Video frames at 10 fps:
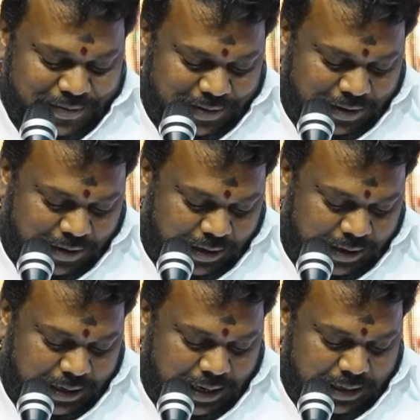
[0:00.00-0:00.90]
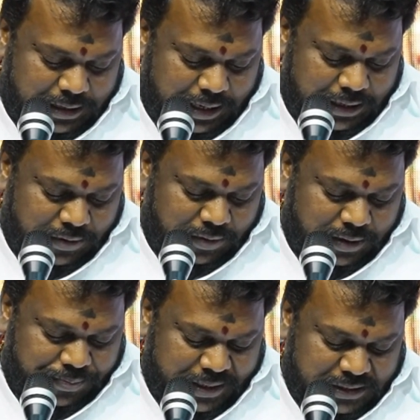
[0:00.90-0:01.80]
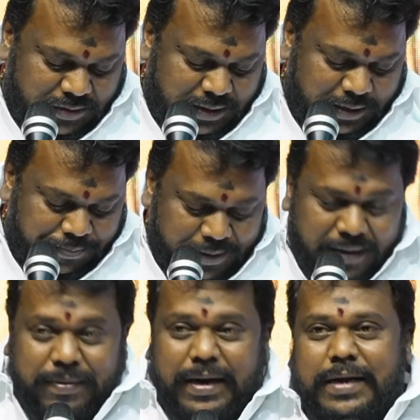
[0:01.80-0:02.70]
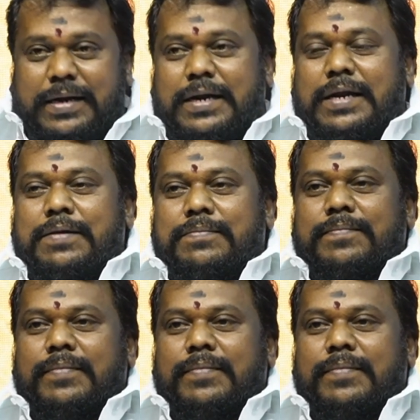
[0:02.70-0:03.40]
உங்களோடு நான் கலந்து கொண்டு பேசியதிலே பெருமை அடைகின்றேன்